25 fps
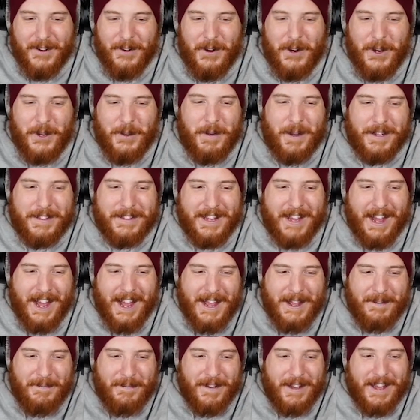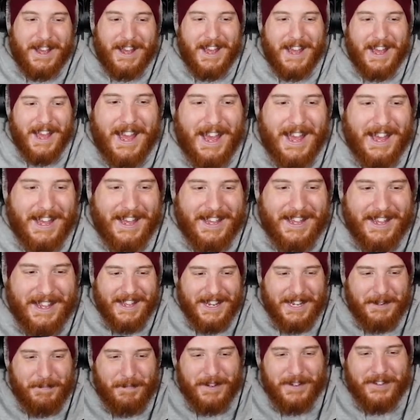Unge übertreib. Hä?
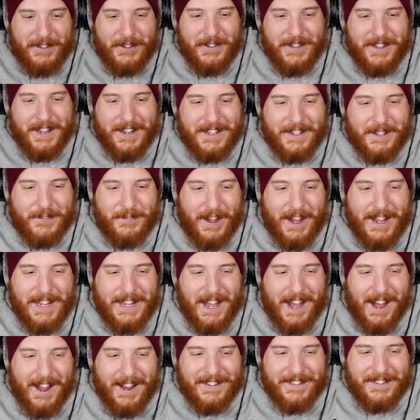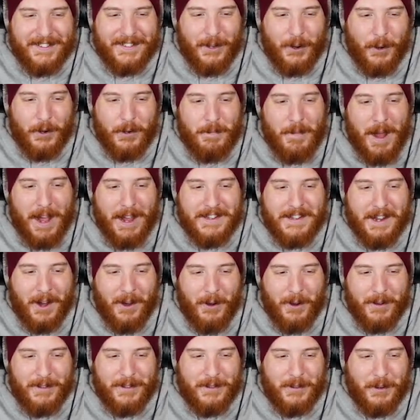Ich bin schon seit zwei Jahren stoned, mache ich
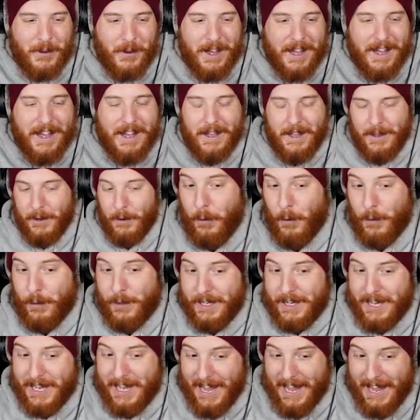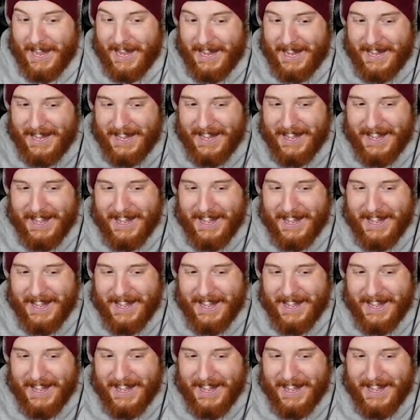auch so. Okay.